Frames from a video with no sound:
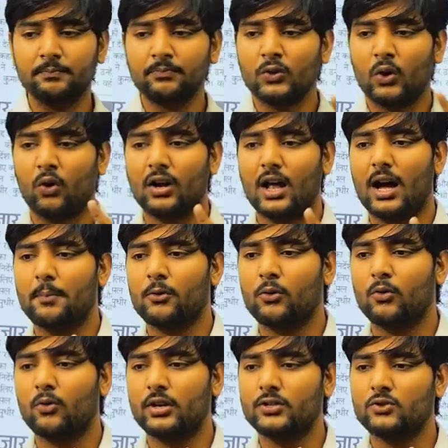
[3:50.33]
और आप लोगों
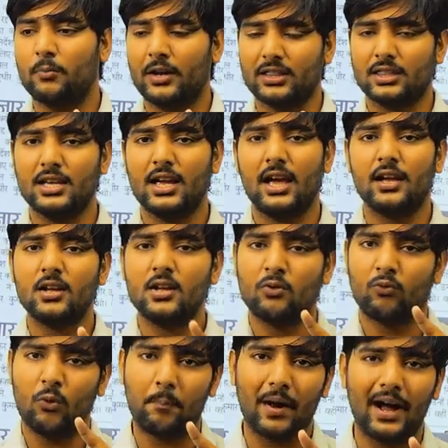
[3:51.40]
की जो भर्ती है वो
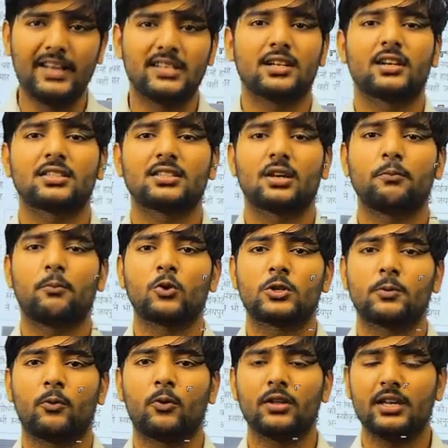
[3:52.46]
22 अगस्त तक
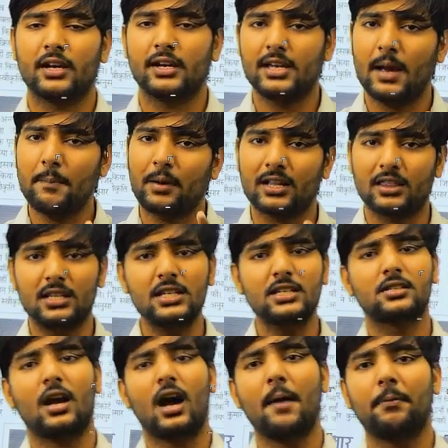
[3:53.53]
पोस्टपोन की गई है भर्ती
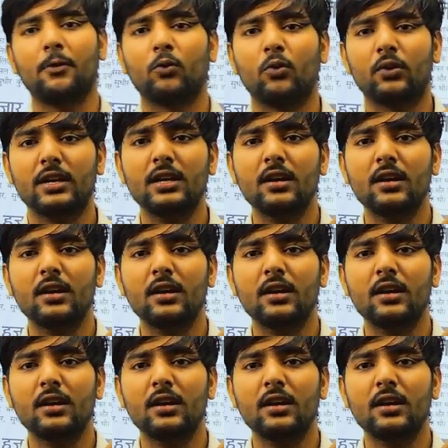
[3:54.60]
आप लोगों की